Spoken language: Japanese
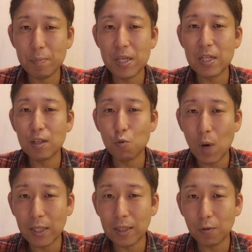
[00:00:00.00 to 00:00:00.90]

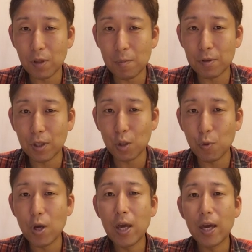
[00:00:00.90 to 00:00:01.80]
B1 でございますけれども、